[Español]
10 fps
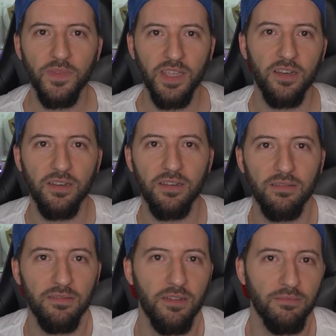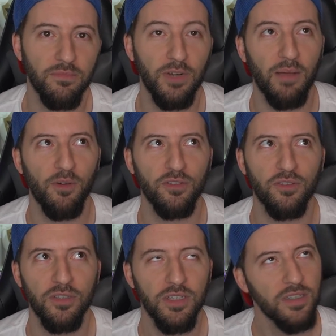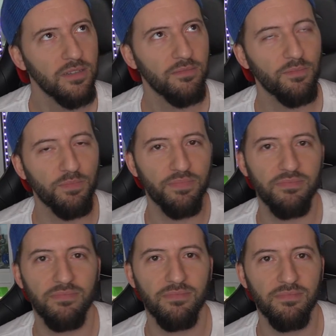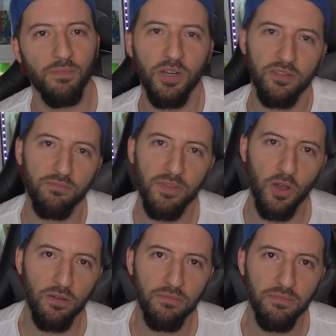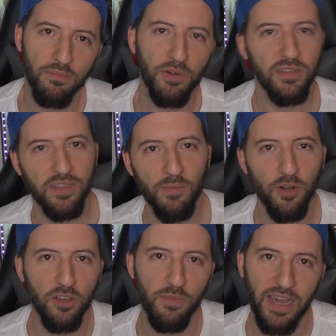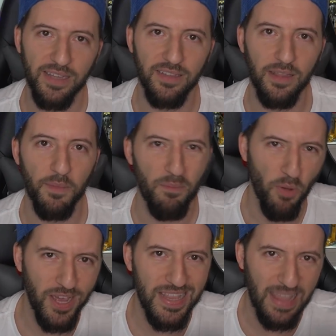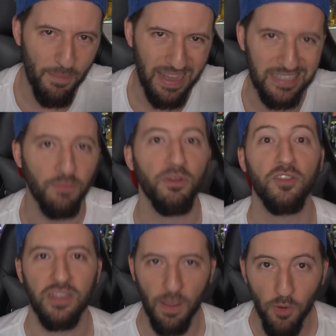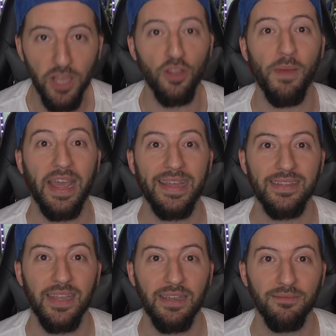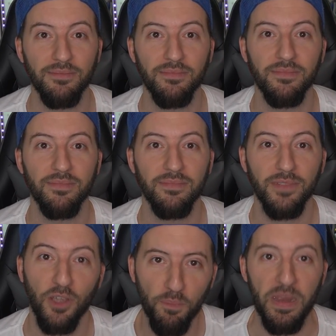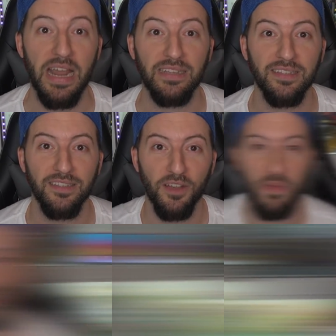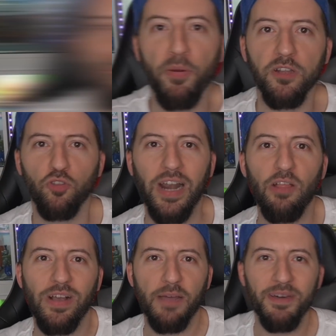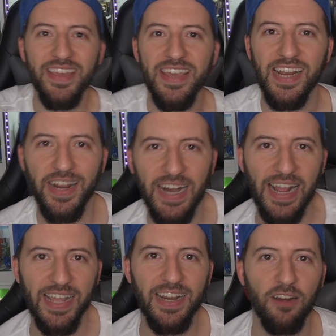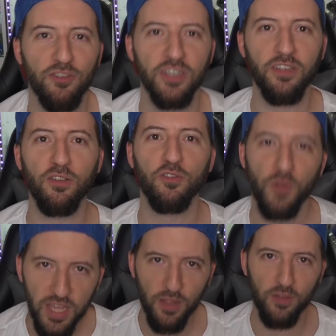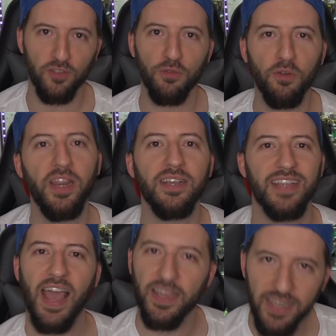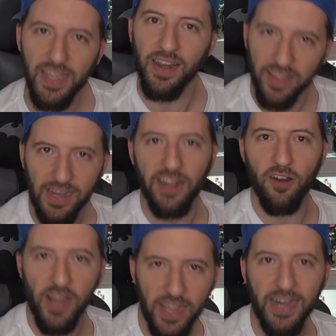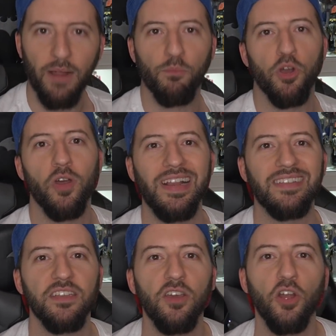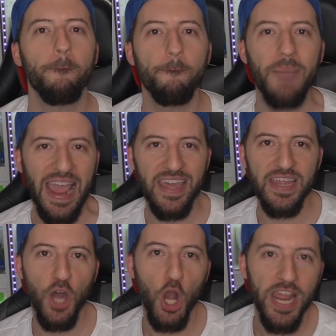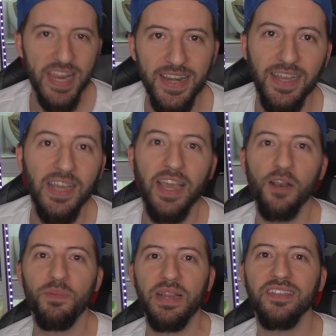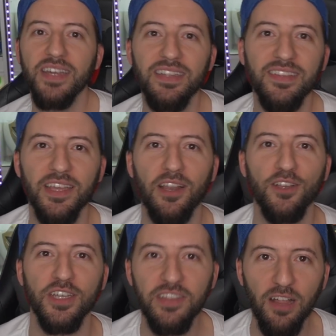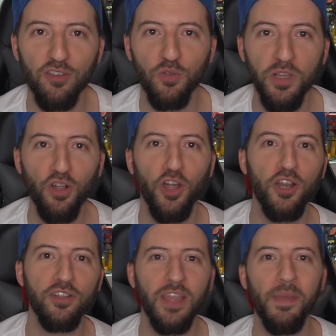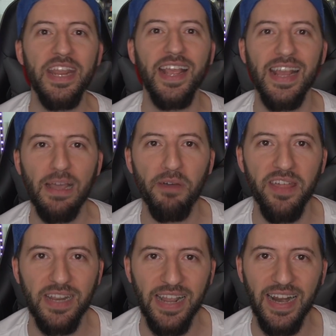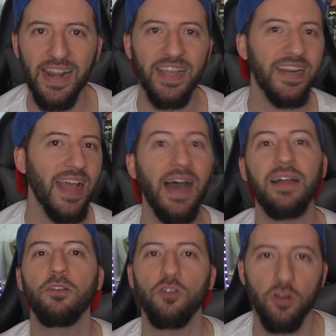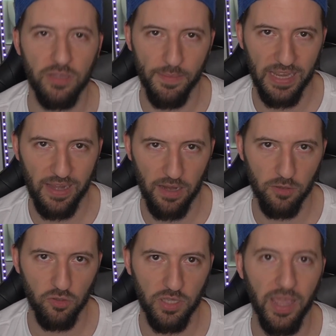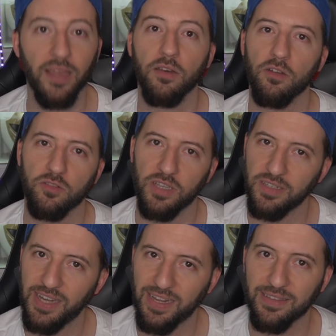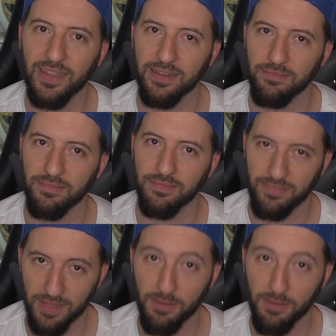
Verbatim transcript: y nos muramos. Mm, bueno, no, porque se está muriendo más gente también, poquita más, pero se está muriendo más gente. ¿Qué opinas? Comentado. Por otro lado, acaban de declarar la guerra en los Estados Unidos. Y vos dirás, ¿a quién le declararon la guerra? Bueno, el señor Biden, el presidente de los Estados Unidos de Norteamérica, le acaba de declarar la guerra a los norteamericanos que no se inyecten. De